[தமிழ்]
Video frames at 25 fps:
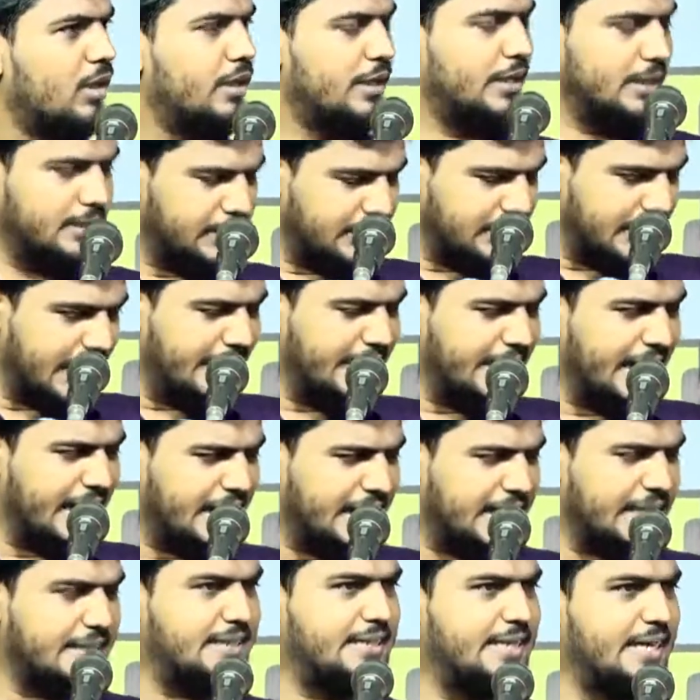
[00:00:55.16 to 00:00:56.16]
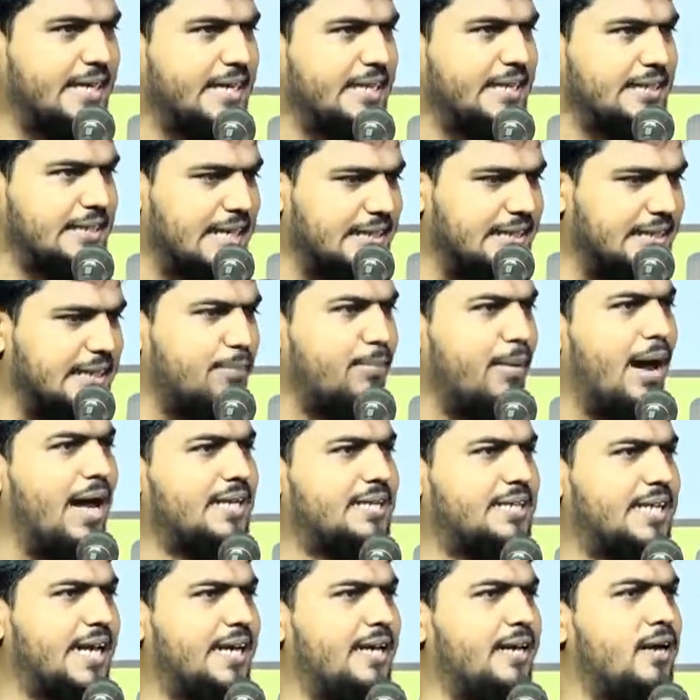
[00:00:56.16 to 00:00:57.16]
இந்த இயக்கத்தை இந்த
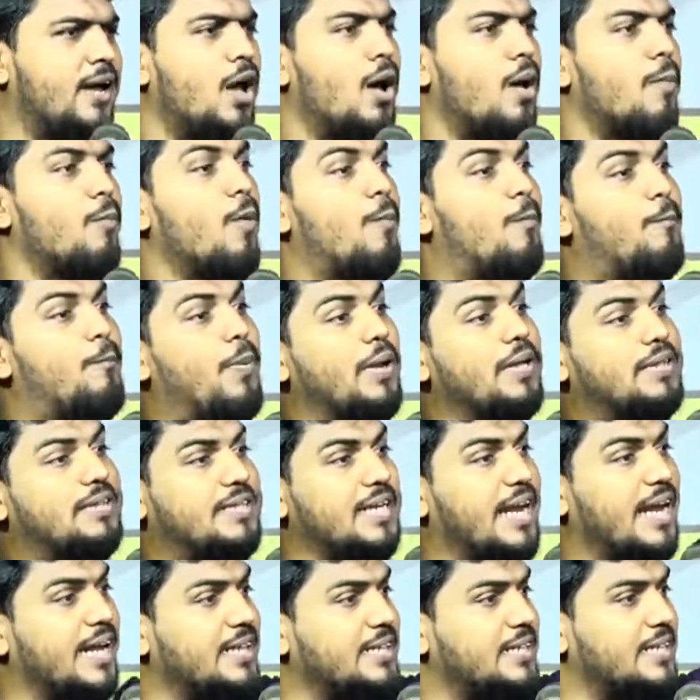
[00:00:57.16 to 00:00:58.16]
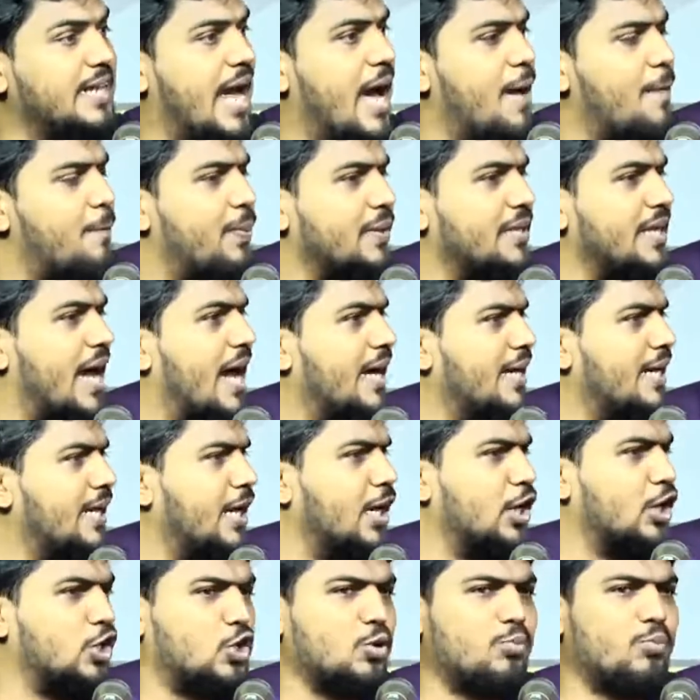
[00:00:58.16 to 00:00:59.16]
ஜமாத்தை முப்பத்தி ஐந்து நாற்பது
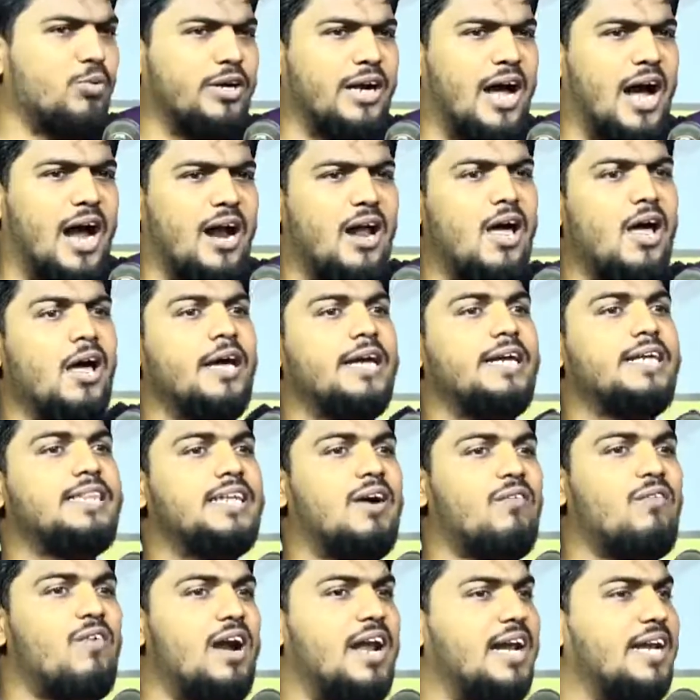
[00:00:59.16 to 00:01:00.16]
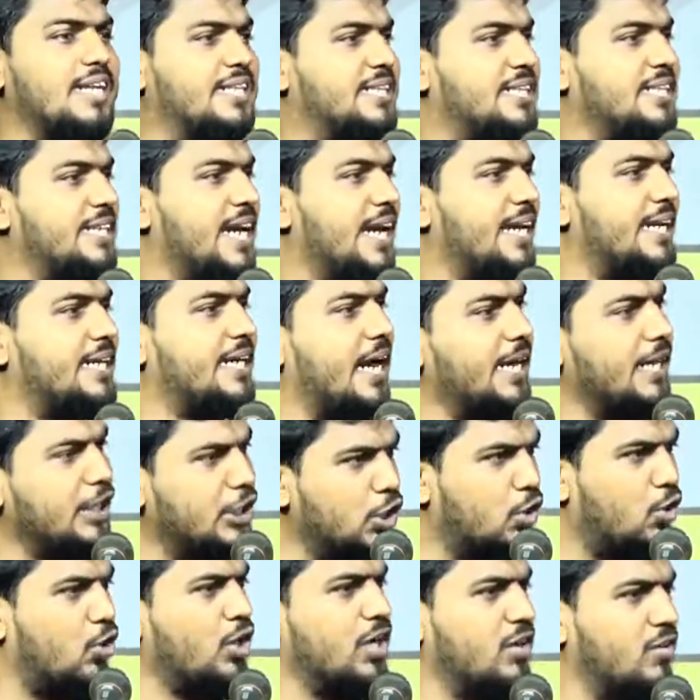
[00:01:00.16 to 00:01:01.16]
ஆண்டுகளுக்கு முன்னால் இந்த வளர்ச்சியை
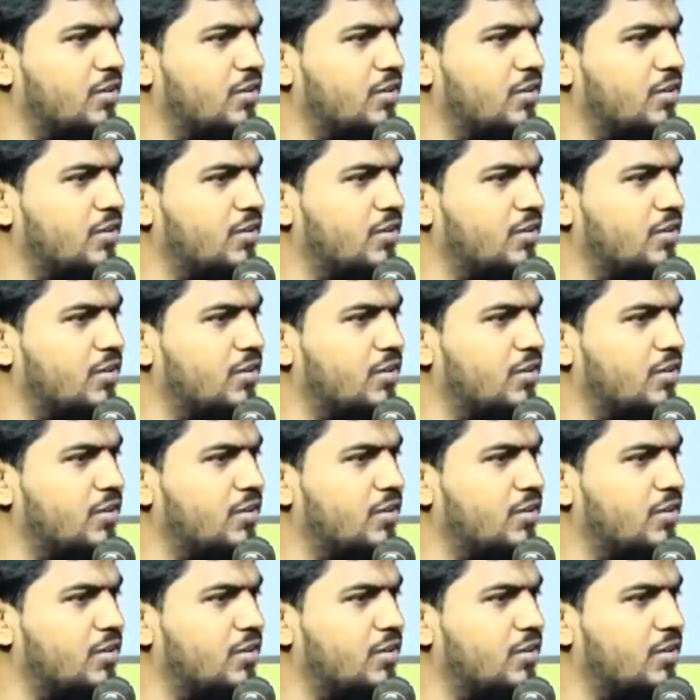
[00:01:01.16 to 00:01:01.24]
கண்டு கொண்டு